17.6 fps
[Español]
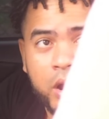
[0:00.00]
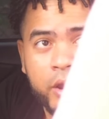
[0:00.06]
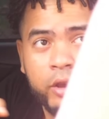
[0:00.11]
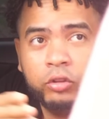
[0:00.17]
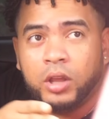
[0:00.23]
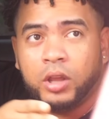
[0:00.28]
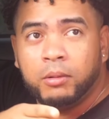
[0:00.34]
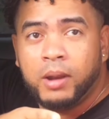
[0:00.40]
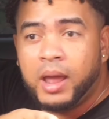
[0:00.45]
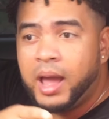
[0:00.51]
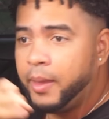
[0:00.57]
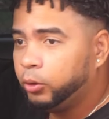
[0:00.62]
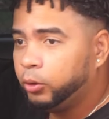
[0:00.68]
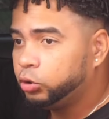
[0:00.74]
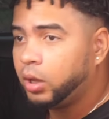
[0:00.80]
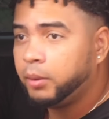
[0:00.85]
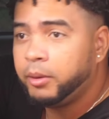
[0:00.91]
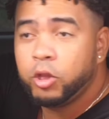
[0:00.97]
es que yo estoy hablando.
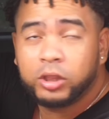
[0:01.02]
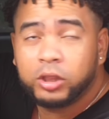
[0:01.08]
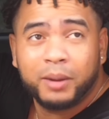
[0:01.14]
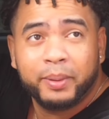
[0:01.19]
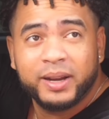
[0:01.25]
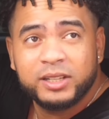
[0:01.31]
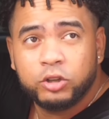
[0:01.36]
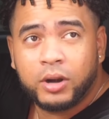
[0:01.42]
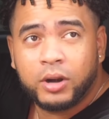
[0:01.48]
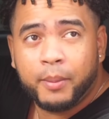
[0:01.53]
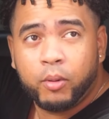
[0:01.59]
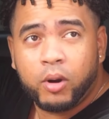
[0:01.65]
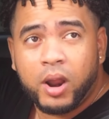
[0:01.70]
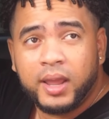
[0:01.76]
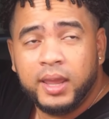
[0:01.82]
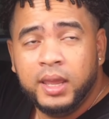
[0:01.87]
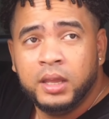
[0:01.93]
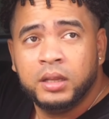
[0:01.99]
¿Tú estás viendo otra persona por
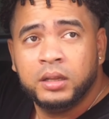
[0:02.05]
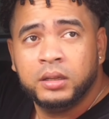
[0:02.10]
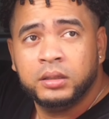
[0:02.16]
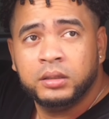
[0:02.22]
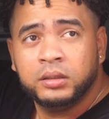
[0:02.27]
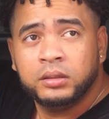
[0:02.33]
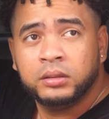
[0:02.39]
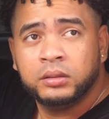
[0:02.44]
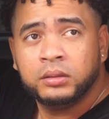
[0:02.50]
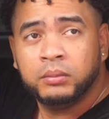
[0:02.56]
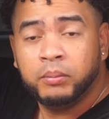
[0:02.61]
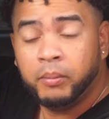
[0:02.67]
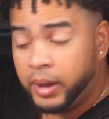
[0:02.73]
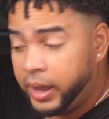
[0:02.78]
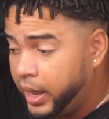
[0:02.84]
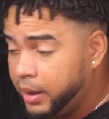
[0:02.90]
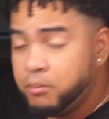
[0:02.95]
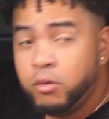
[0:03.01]
aquí?
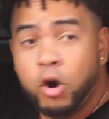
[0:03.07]
Ven,